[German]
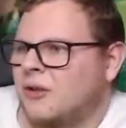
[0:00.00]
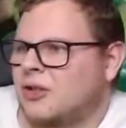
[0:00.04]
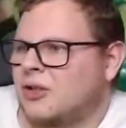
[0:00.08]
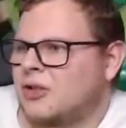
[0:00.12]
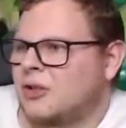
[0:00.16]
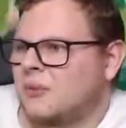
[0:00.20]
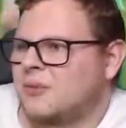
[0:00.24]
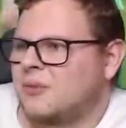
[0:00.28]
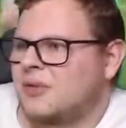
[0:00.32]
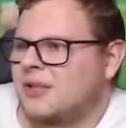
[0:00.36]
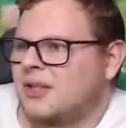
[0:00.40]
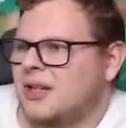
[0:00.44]

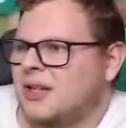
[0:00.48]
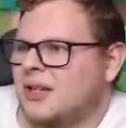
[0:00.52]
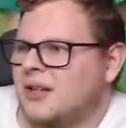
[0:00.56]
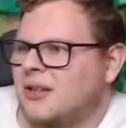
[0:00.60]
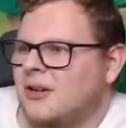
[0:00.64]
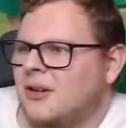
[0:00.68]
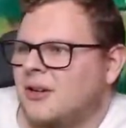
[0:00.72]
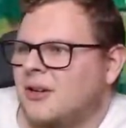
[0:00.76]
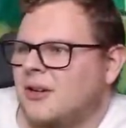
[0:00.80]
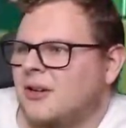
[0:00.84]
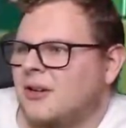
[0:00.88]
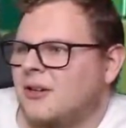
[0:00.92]
Torwart schubst
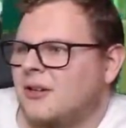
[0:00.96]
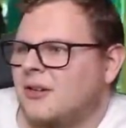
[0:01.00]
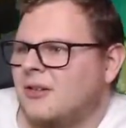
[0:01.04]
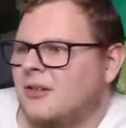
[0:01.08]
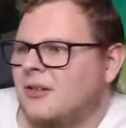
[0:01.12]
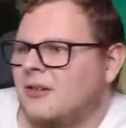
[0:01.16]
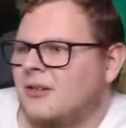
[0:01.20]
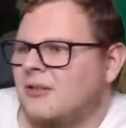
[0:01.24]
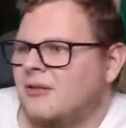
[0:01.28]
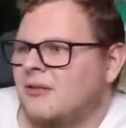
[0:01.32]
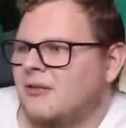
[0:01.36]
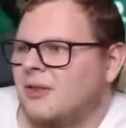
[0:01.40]
ihn dann noch,
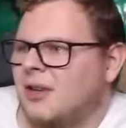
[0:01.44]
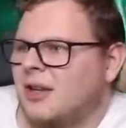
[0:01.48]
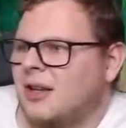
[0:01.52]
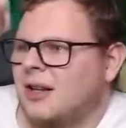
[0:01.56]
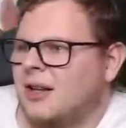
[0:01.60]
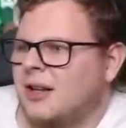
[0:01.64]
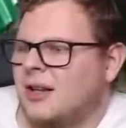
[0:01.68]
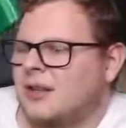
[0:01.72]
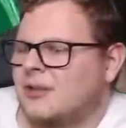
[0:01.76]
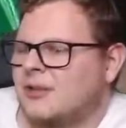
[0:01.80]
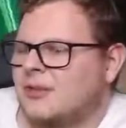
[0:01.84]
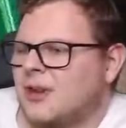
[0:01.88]

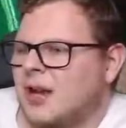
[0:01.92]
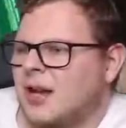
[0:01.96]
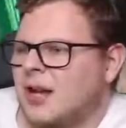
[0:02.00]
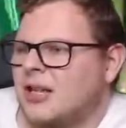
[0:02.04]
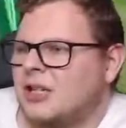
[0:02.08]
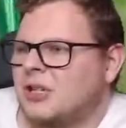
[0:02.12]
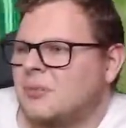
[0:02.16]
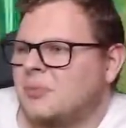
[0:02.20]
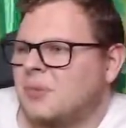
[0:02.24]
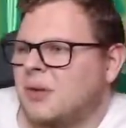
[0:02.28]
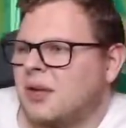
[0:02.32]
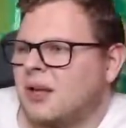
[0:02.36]
weil er da halt
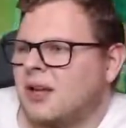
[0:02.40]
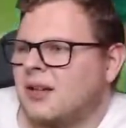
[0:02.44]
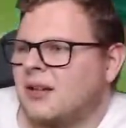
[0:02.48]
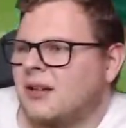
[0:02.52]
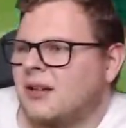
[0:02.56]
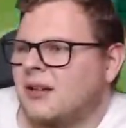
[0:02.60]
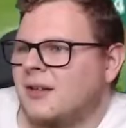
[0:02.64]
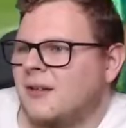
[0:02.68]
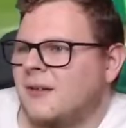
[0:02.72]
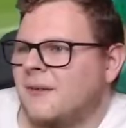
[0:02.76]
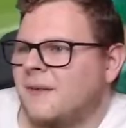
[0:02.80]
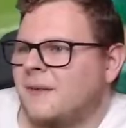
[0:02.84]
so
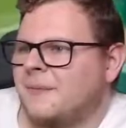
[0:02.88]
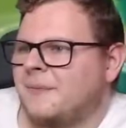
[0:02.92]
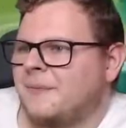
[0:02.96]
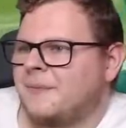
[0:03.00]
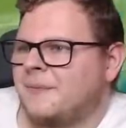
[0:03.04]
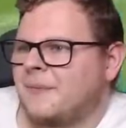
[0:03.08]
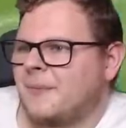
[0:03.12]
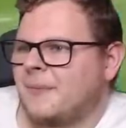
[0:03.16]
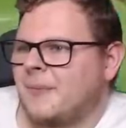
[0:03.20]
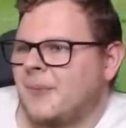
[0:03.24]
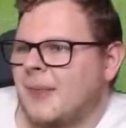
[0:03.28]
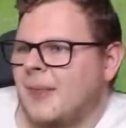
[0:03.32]
reinspringt.
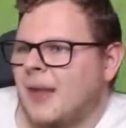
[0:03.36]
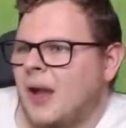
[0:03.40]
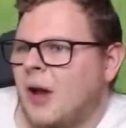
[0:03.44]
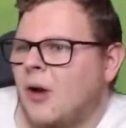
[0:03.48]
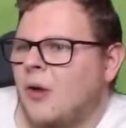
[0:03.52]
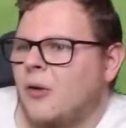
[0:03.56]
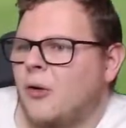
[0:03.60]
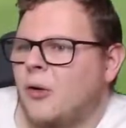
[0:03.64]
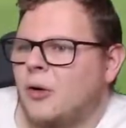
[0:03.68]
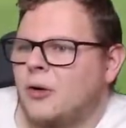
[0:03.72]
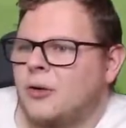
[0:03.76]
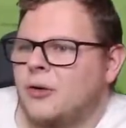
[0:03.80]

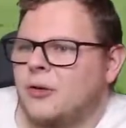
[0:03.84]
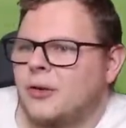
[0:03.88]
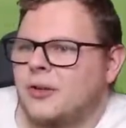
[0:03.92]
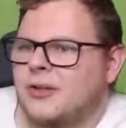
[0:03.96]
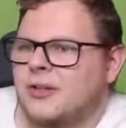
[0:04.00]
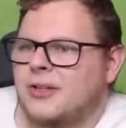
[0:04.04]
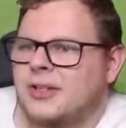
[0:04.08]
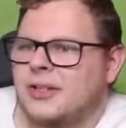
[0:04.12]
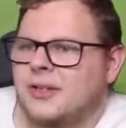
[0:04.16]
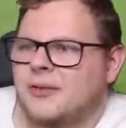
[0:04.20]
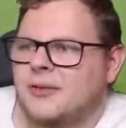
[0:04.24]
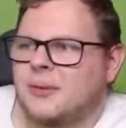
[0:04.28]
Auch
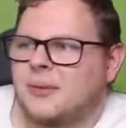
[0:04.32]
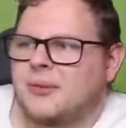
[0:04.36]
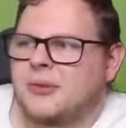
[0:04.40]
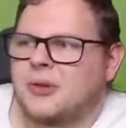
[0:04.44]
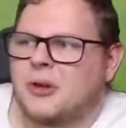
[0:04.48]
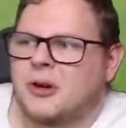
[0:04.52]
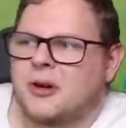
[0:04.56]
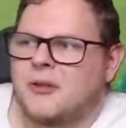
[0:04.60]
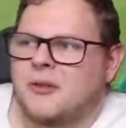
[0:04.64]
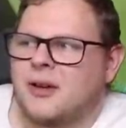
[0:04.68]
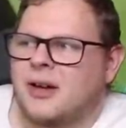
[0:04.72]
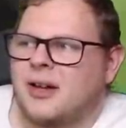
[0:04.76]
unnötig
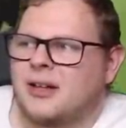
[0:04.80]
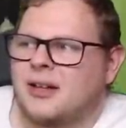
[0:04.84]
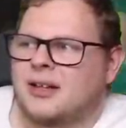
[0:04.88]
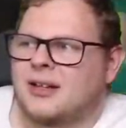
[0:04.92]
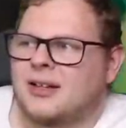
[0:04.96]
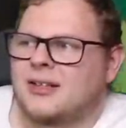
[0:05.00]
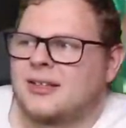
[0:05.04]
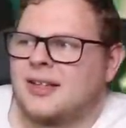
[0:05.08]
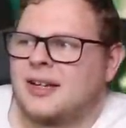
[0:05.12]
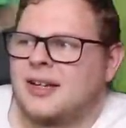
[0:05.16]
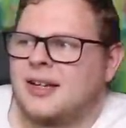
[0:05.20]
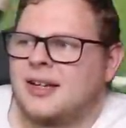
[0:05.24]
vom
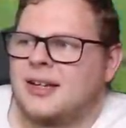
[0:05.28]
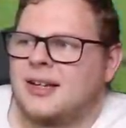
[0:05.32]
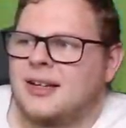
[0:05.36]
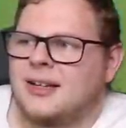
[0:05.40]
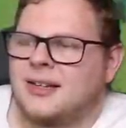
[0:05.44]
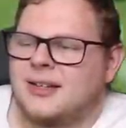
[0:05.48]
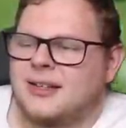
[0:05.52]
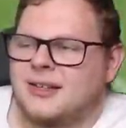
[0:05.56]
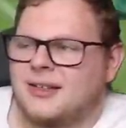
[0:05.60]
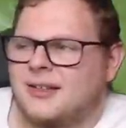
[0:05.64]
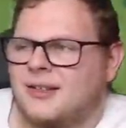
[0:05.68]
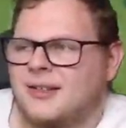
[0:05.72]
Torwart, ganz
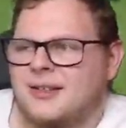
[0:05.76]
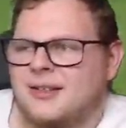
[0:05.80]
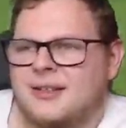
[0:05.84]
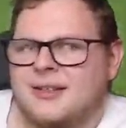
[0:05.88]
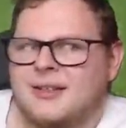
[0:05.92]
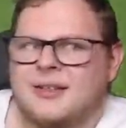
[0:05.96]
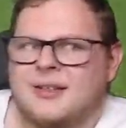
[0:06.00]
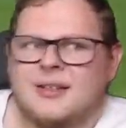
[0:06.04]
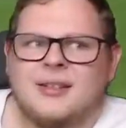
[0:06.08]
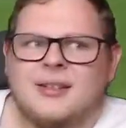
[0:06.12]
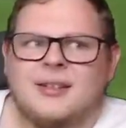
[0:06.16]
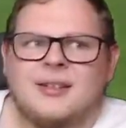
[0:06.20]
ehrlich.
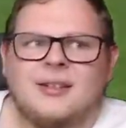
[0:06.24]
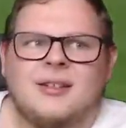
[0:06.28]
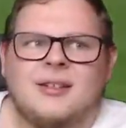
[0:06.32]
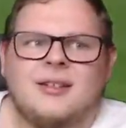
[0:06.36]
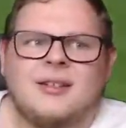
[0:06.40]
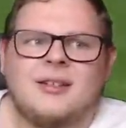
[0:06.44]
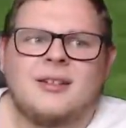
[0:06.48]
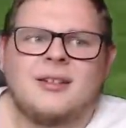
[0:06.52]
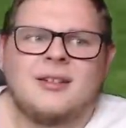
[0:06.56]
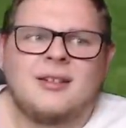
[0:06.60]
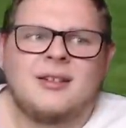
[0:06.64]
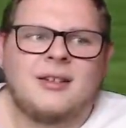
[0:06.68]

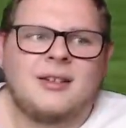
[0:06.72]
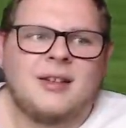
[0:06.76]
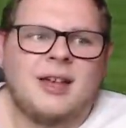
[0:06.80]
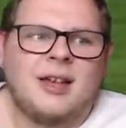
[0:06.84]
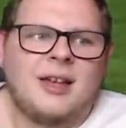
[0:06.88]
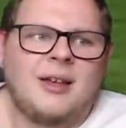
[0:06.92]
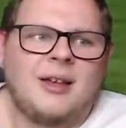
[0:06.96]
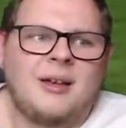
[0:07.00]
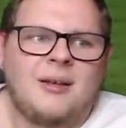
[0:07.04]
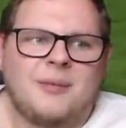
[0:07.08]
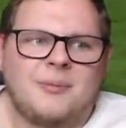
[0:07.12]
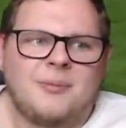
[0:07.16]

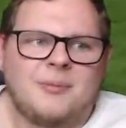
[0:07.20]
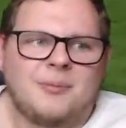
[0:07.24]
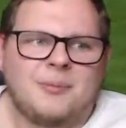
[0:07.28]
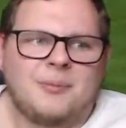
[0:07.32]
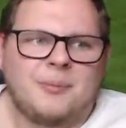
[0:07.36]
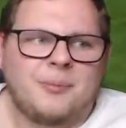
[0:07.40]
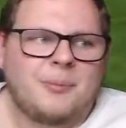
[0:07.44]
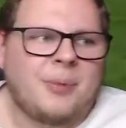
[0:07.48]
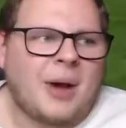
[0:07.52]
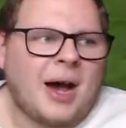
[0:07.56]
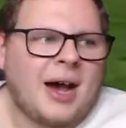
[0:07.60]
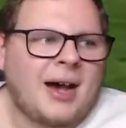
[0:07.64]
Hey,
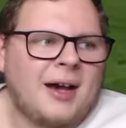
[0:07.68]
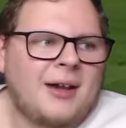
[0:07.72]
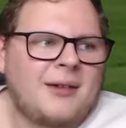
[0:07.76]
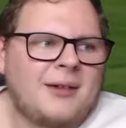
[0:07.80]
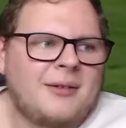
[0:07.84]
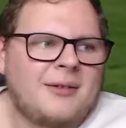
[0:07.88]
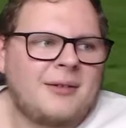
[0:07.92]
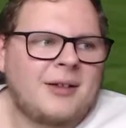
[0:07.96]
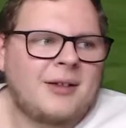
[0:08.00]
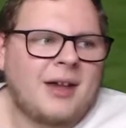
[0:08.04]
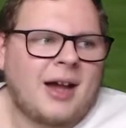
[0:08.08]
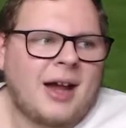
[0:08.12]
ein
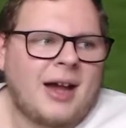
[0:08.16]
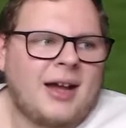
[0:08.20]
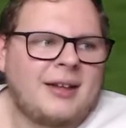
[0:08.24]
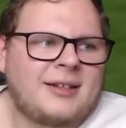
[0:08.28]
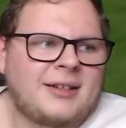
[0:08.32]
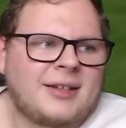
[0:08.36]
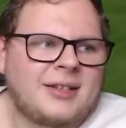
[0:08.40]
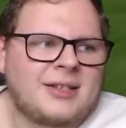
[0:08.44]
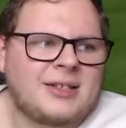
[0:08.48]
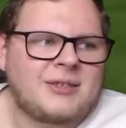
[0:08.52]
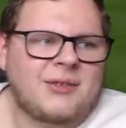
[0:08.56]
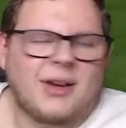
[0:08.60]
paar
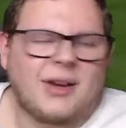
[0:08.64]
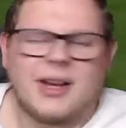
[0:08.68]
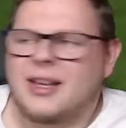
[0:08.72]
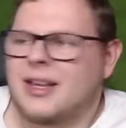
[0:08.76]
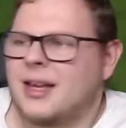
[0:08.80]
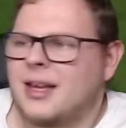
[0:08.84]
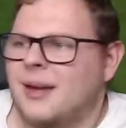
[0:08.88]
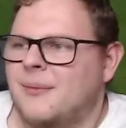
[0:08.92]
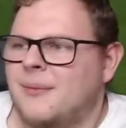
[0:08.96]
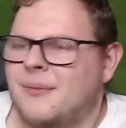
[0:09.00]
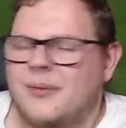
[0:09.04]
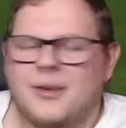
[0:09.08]
härtere
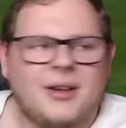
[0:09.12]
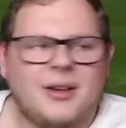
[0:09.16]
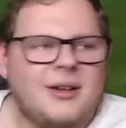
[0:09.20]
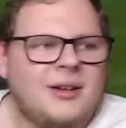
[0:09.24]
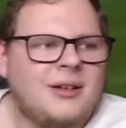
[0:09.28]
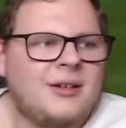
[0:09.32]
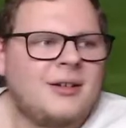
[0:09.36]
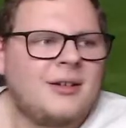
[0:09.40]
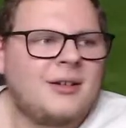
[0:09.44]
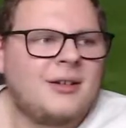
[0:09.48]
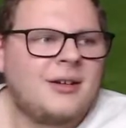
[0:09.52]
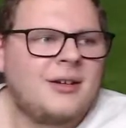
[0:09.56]

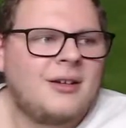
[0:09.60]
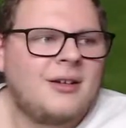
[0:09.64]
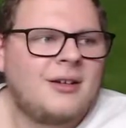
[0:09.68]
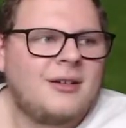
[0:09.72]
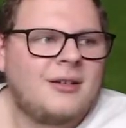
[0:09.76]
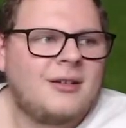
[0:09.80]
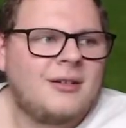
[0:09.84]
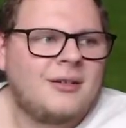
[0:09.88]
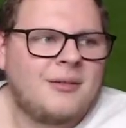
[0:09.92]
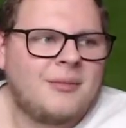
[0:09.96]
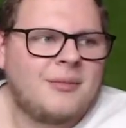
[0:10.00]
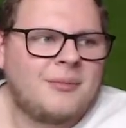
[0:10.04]
Zweikämpfe.
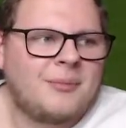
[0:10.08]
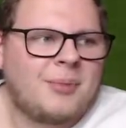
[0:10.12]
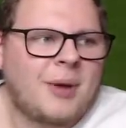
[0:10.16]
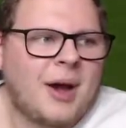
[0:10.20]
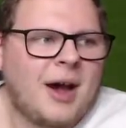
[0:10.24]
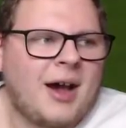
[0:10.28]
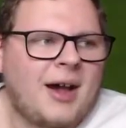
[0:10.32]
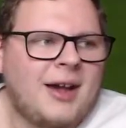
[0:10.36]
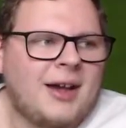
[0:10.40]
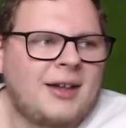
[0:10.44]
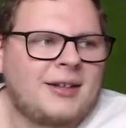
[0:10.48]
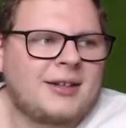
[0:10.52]

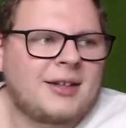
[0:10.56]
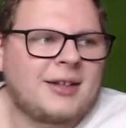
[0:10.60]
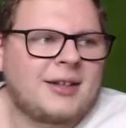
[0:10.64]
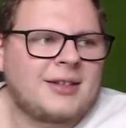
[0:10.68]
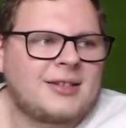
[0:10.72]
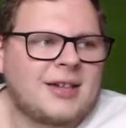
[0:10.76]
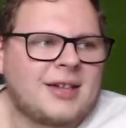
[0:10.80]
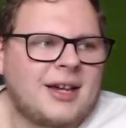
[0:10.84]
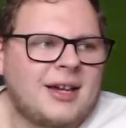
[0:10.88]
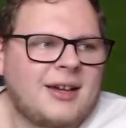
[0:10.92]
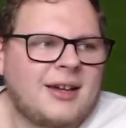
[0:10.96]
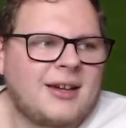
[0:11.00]
Ein paar
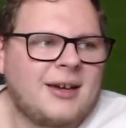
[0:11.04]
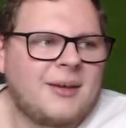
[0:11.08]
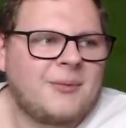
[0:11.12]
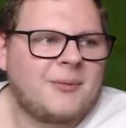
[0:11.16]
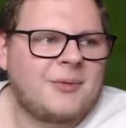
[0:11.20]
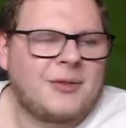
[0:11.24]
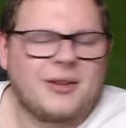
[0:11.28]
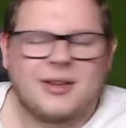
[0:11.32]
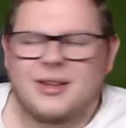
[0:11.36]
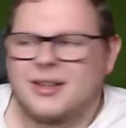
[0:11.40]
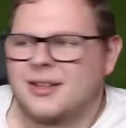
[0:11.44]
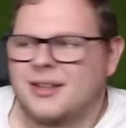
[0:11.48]
härtere
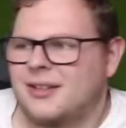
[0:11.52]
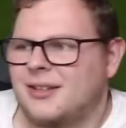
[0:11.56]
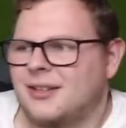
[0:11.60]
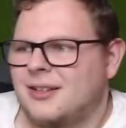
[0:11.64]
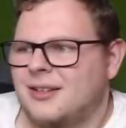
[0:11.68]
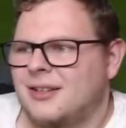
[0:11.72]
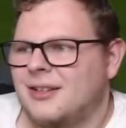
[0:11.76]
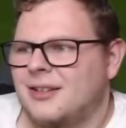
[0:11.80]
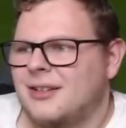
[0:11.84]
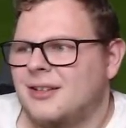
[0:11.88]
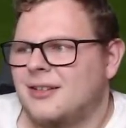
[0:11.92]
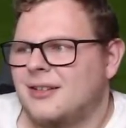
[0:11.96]
Zweikämpfe.
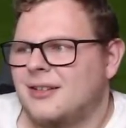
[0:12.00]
